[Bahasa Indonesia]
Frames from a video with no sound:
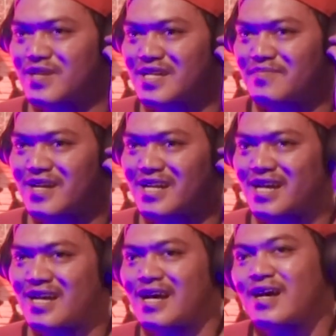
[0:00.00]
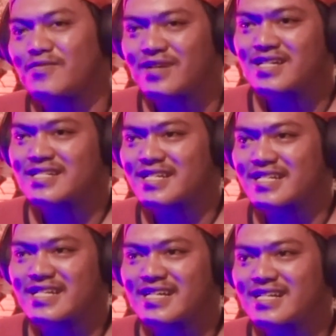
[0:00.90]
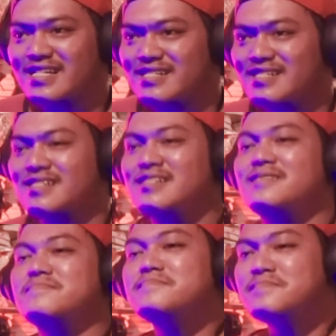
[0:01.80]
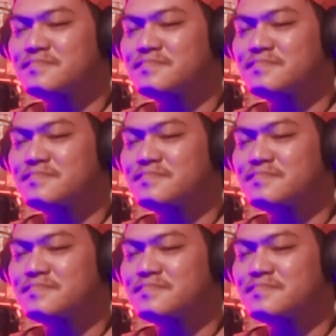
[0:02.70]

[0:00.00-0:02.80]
bagaimana awal saya ah,